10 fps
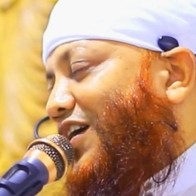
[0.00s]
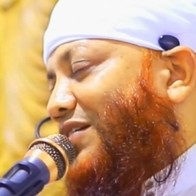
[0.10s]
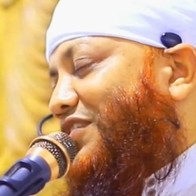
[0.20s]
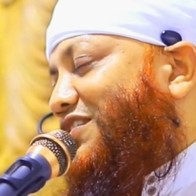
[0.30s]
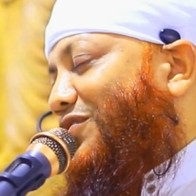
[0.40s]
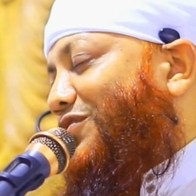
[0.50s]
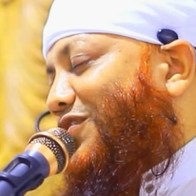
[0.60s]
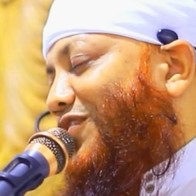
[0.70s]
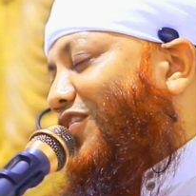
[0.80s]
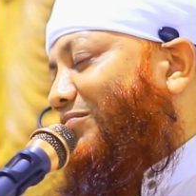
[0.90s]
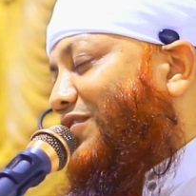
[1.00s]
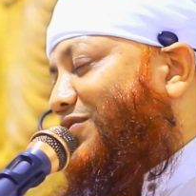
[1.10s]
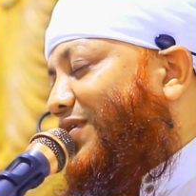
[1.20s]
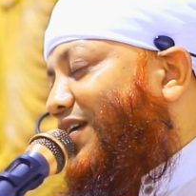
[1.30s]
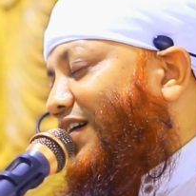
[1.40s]
তো হাবিজি হুজুর
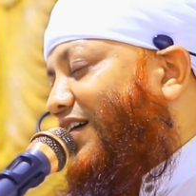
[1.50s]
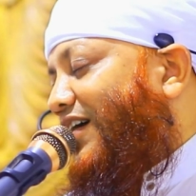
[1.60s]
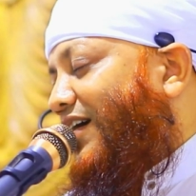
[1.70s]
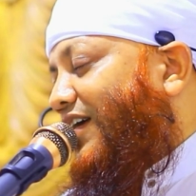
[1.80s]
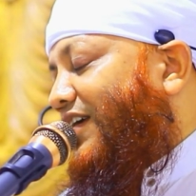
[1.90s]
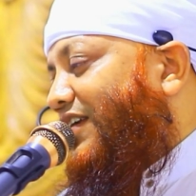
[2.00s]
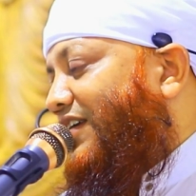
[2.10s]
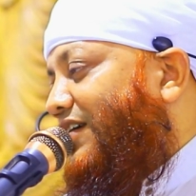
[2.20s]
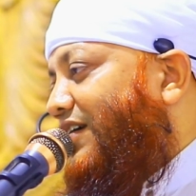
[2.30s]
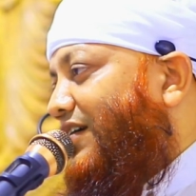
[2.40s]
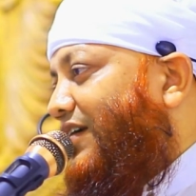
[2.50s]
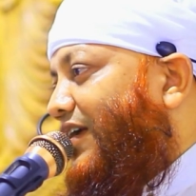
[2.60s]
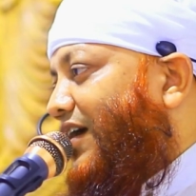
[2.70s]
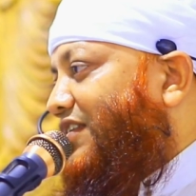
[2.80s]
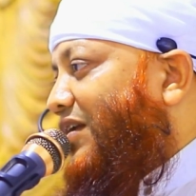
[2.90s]
রহমতুল্লাহ আলাই
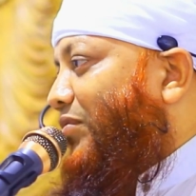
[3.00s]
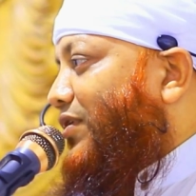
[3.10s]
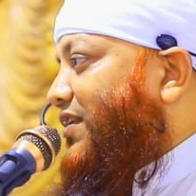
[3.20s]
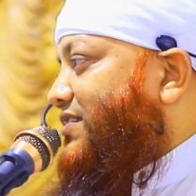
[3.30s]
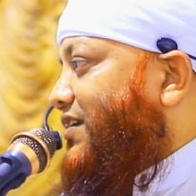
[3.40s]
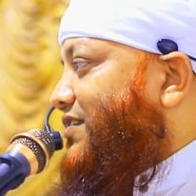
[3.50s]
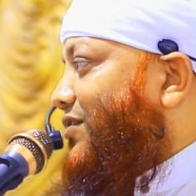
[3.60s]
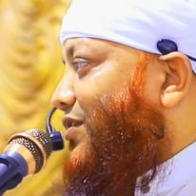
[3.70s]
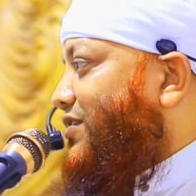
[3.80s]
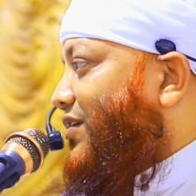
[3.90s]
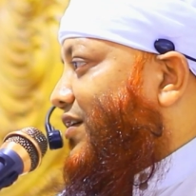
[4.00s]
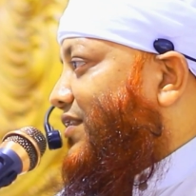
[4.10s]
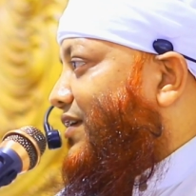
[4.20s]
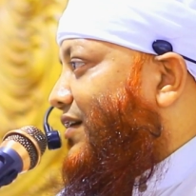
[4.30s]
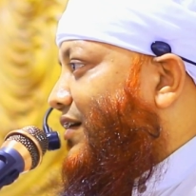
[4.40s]
একদিন বলতেছেন যে
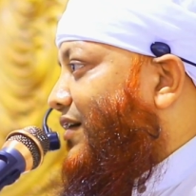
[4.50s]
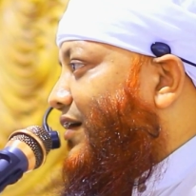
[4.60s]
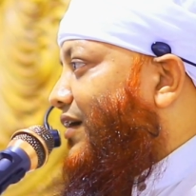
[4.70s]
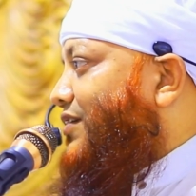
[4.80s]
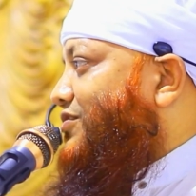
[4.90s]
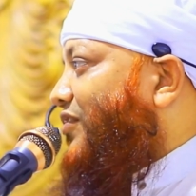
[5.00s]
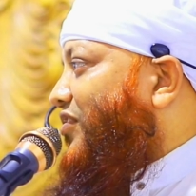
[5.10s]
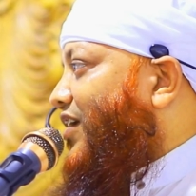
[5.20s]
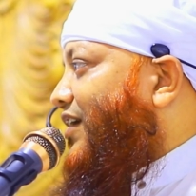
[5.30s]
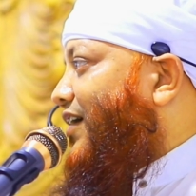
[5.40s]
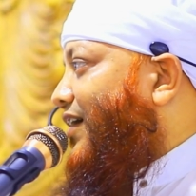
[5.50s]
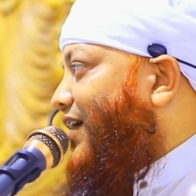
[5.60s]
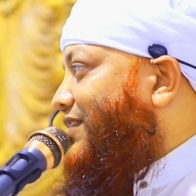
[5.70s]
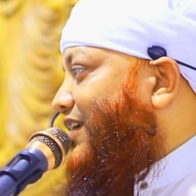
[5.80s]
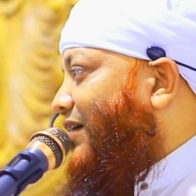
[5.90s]
হজরত এই সফরের
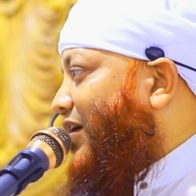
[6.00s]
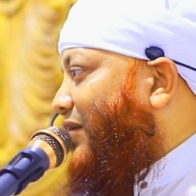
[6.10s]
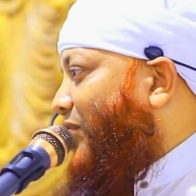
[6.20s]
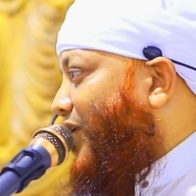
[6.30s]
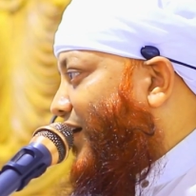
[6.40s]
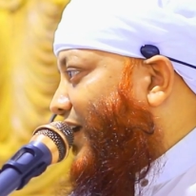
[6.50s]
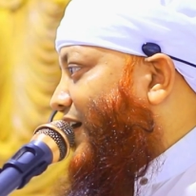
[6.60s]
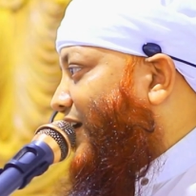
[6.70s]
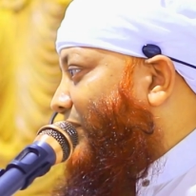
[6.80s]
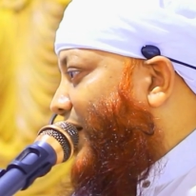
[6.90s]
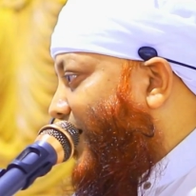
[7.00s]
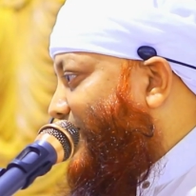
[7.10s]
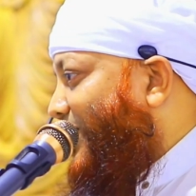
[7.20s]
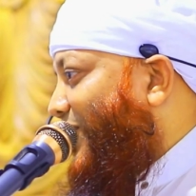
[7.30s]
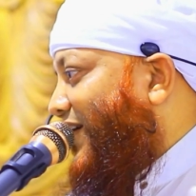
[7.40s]
হালাতে আমার পড়ালেখার
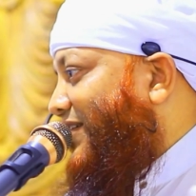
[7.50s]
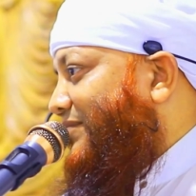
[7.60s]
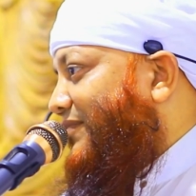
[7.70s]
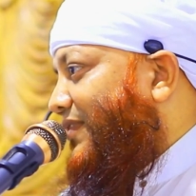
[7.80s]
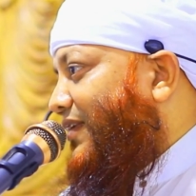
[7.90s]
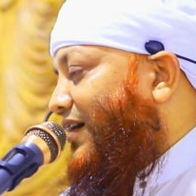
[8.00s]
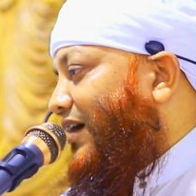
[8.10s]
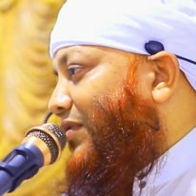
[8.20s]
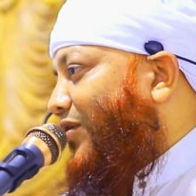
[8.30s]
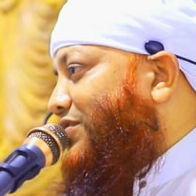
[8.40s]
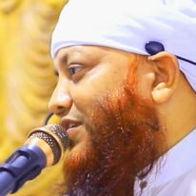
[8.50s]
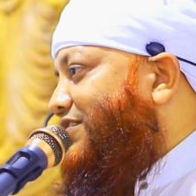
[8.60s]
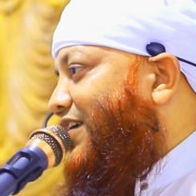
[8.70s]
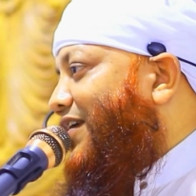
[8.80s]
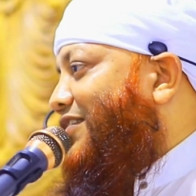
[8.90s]
ব্যাঘাত হয় আমি লজিং
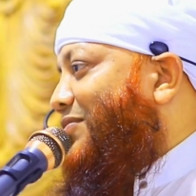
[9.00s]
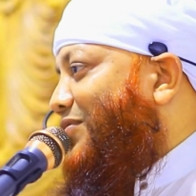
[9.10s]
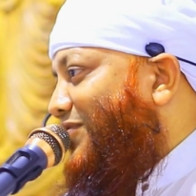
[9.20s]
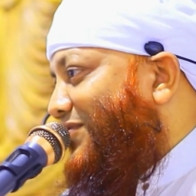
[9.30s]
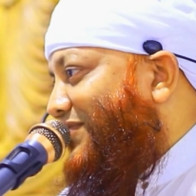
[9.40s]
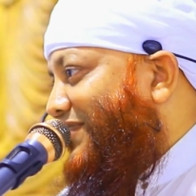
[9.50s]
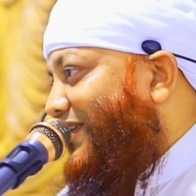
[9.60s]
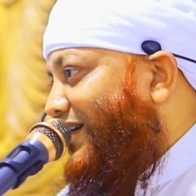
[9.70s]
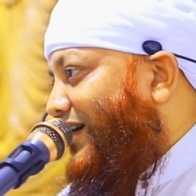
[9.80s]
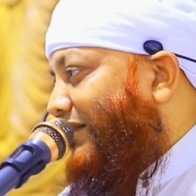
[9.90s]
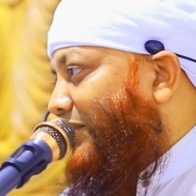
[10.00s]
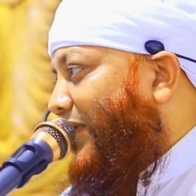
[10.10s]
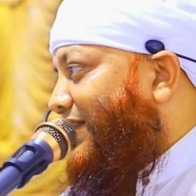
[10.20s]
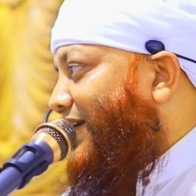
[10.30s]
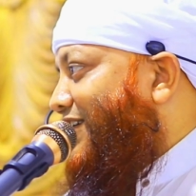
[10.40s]
ছেড়ে দিব আমি
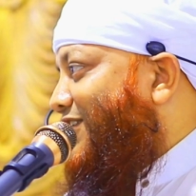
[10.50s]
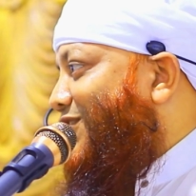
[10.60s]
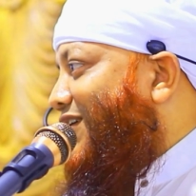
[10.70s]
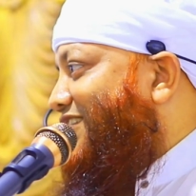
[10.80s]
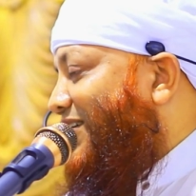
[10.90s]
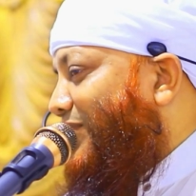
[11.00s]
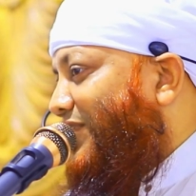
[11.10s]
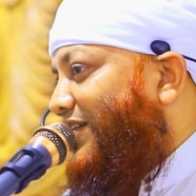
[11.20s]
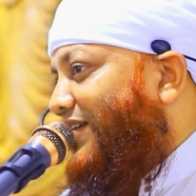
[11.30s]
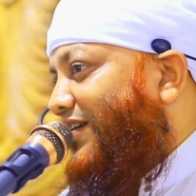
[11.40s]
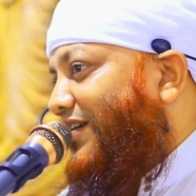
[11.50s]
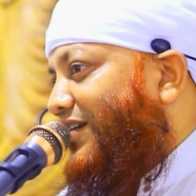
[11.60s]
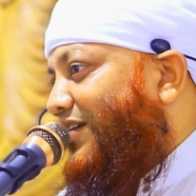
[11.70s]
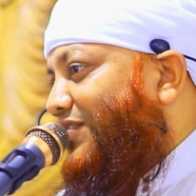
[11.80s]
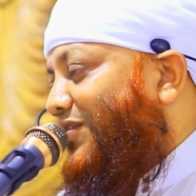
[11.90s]
মাদ্রাসায় চলে যাব
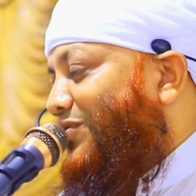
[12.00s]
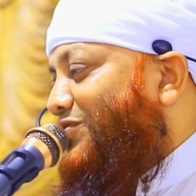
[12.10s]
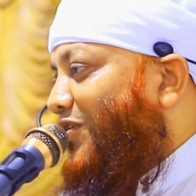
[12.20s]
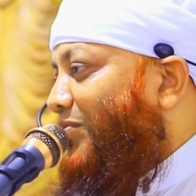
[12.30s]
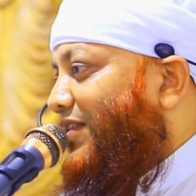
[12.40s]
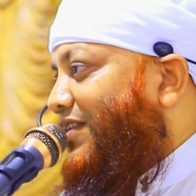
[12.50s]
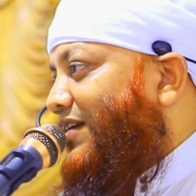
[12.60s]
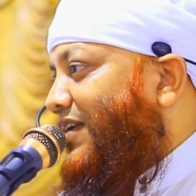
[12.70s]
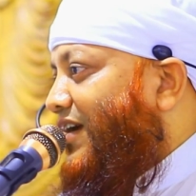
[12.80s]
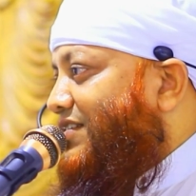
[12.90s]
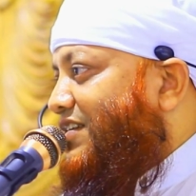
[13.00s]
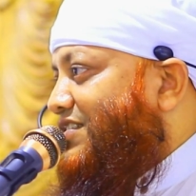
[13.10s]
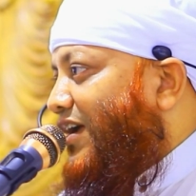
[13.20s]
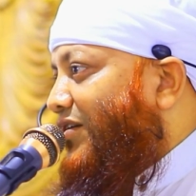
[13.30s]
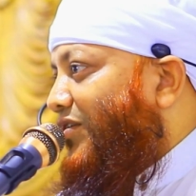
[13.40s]
তো হুজুর বলতেন ঠিক আছে
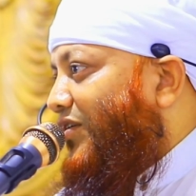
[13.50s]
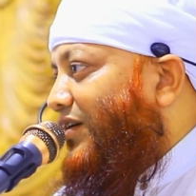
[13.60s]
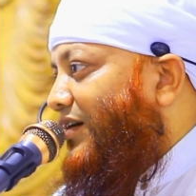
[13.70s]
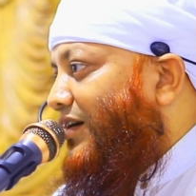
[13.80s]
যাইও